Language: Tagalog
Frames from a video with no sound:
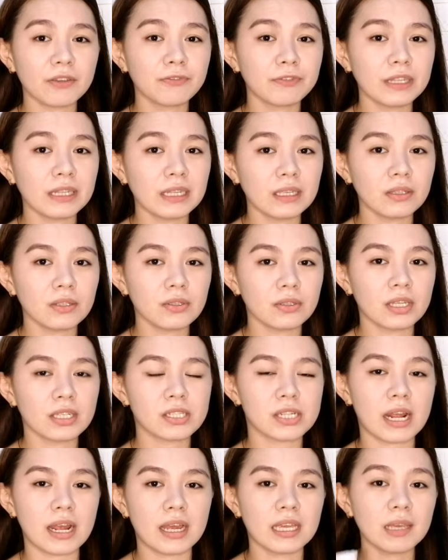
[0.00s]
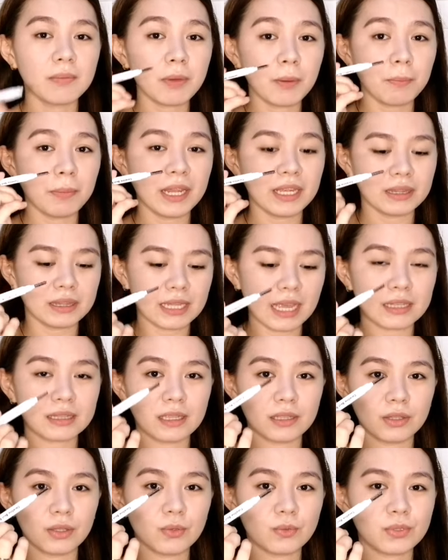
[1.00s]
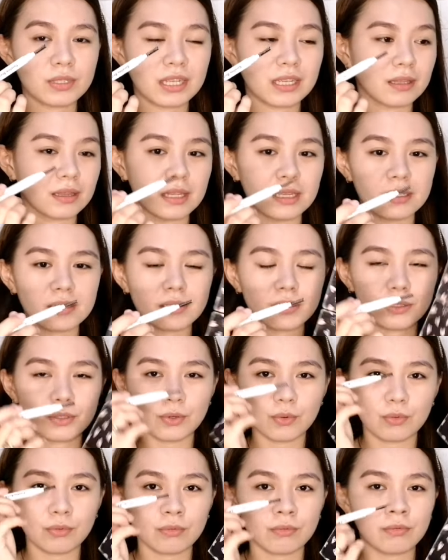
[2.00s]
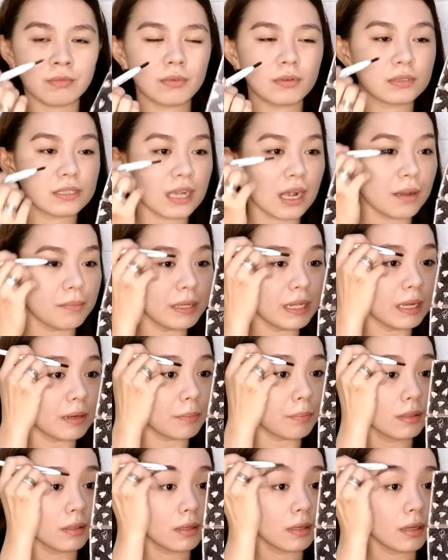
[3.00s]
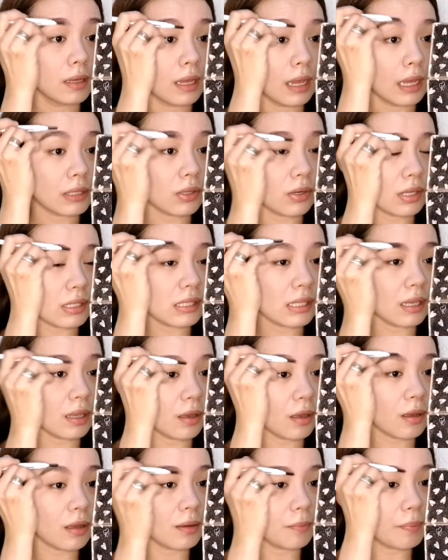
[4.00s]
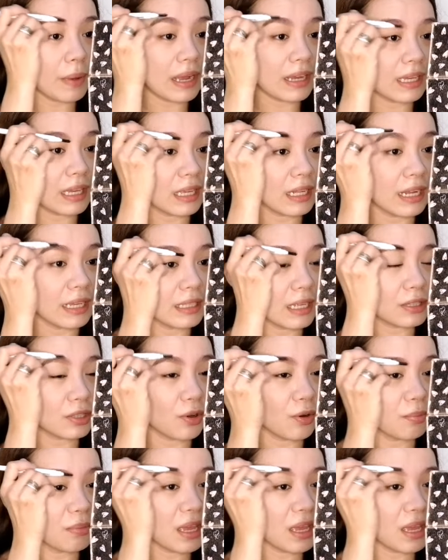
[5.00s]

na-fill in nyo na siya, i blend natin using this, yung sa kabilang part. Ito kasing pangkilay na to,